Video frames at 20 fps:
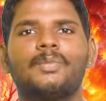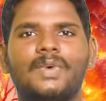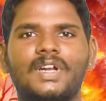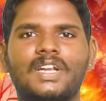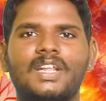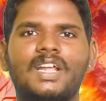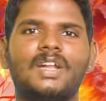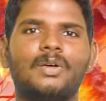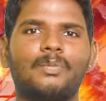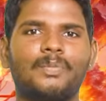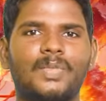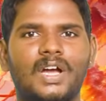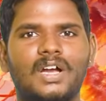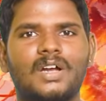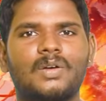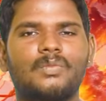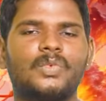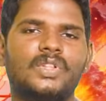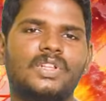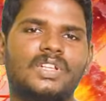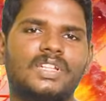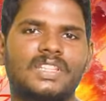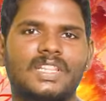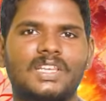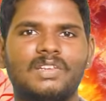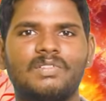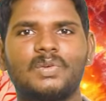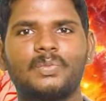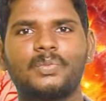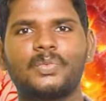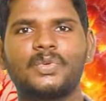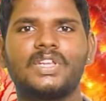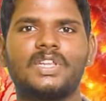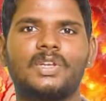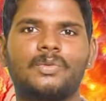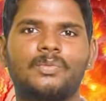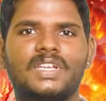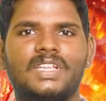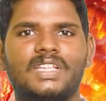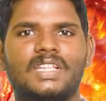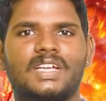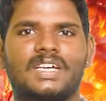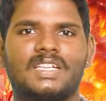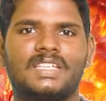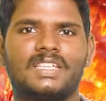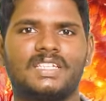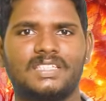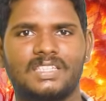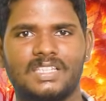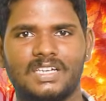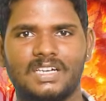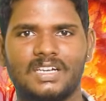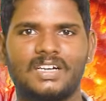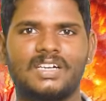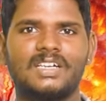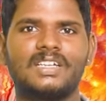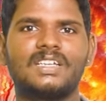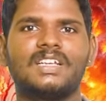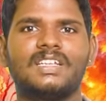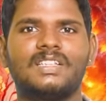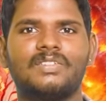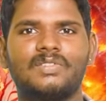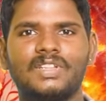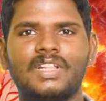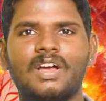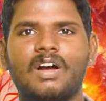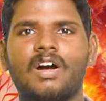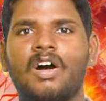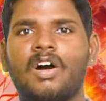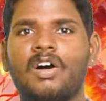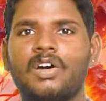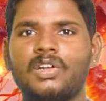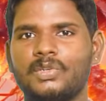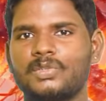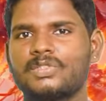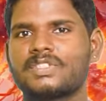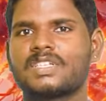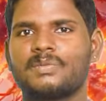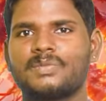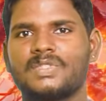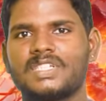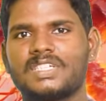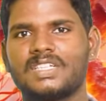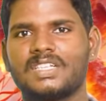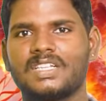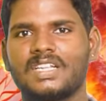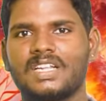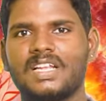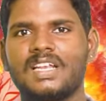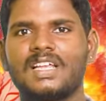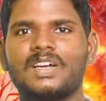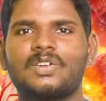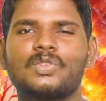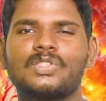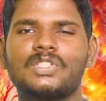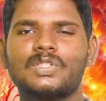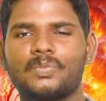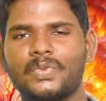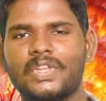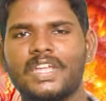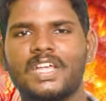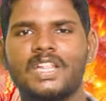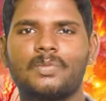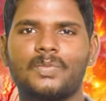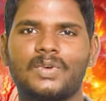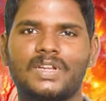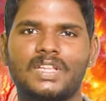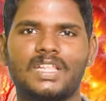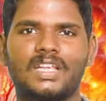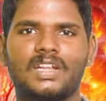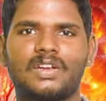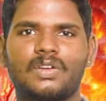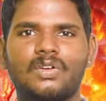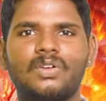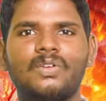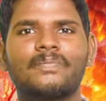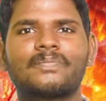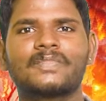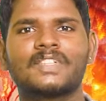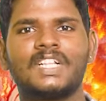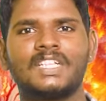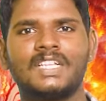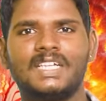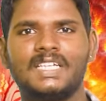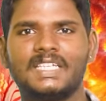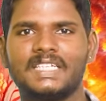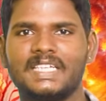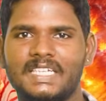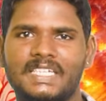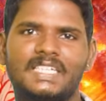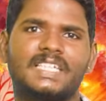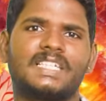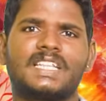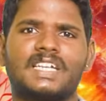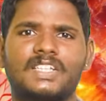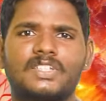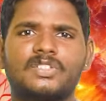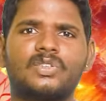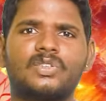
பட் ஆனால் பார்க்கும்போது தெளிவாக புரிகிற மாதிரி இந்த கதையை எடுத்திருக்காங்க இது வந்து ஹாலிவுட் சப்ஜெக்ட்னால கொஞ்சம் புரியாத மாதிரி தான் இருக்கும் கிட்டத்தட்ட